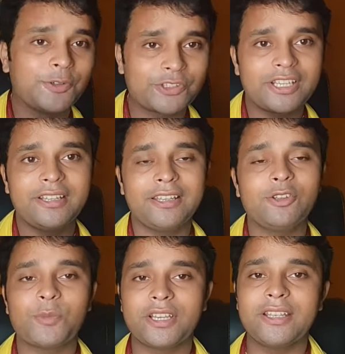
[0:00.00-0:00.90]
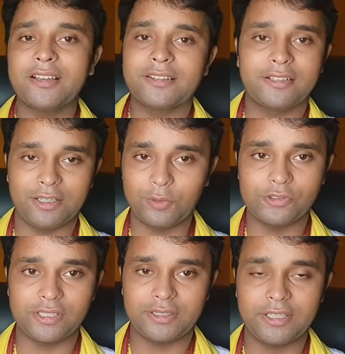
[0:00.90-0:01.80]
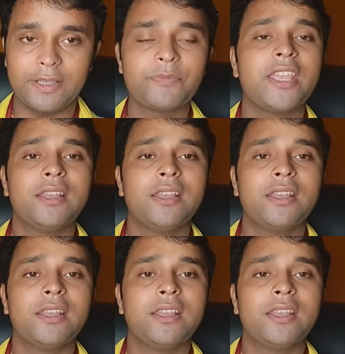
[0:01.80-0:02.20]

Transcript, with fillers: उसके नहीं तो आपके लिए खतरनाक हो सकती है